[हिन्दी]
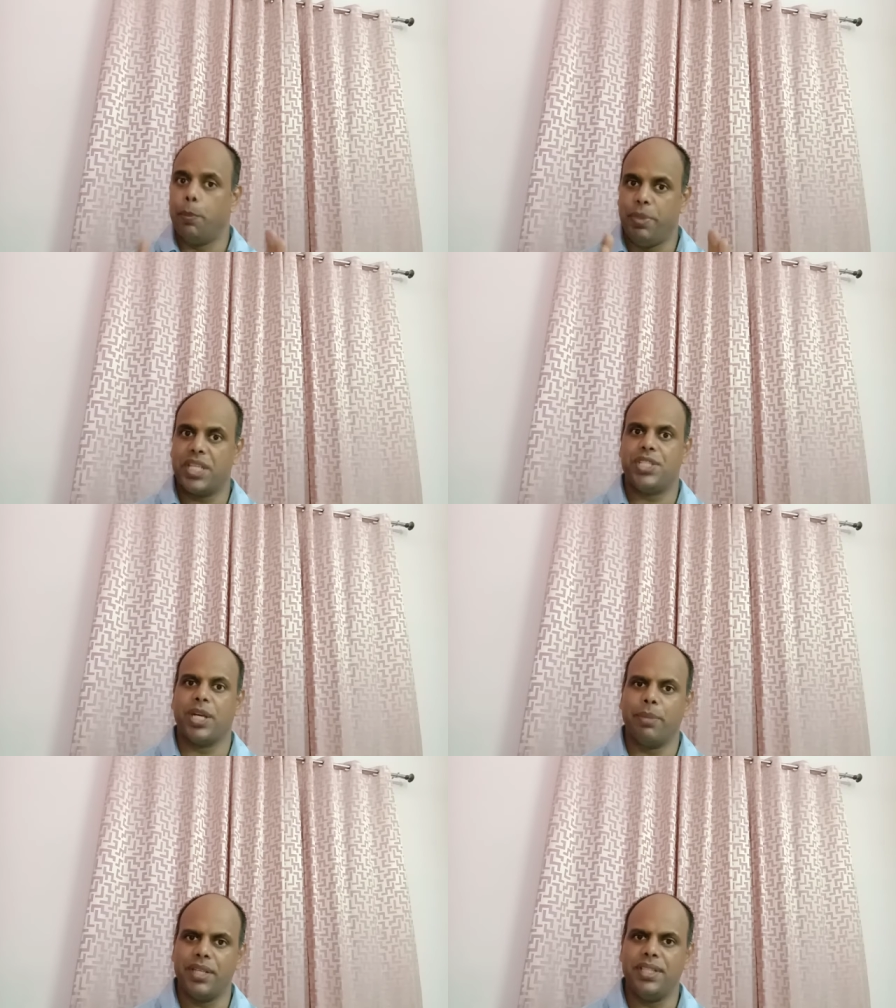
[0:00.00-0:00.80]

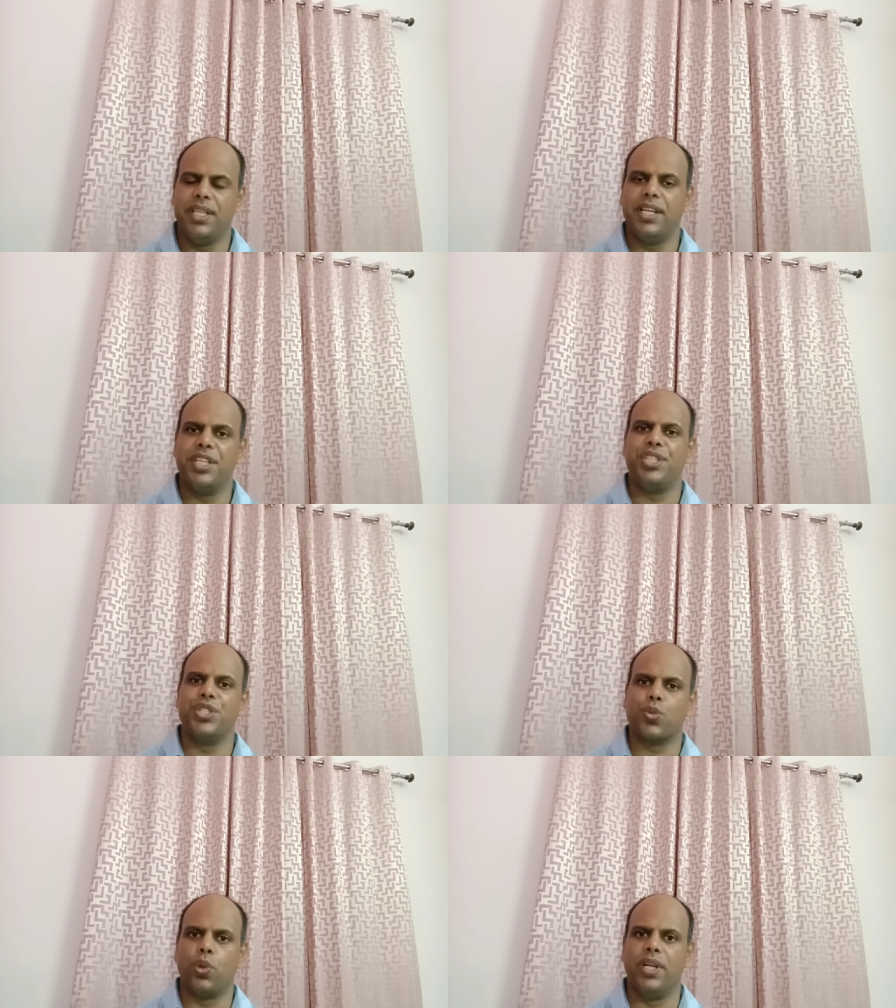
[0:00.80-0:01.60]
पिक्चर में दी गई
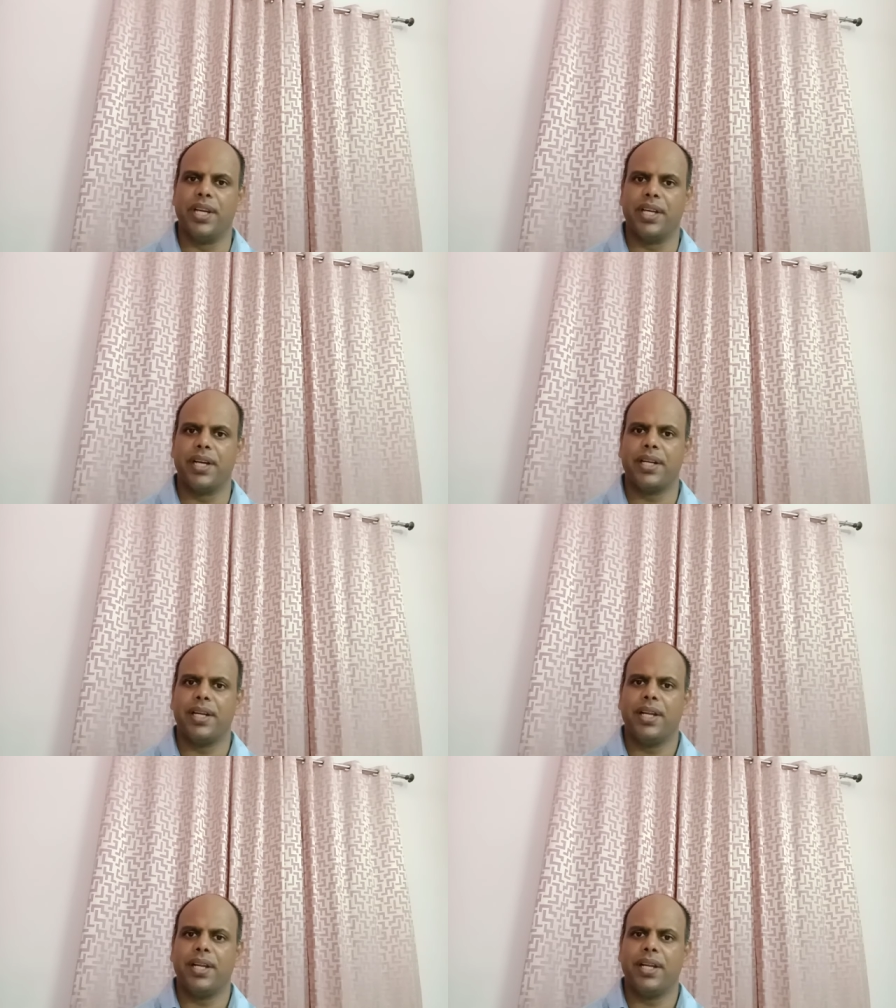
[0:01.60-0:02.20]
चीज़ को लेकर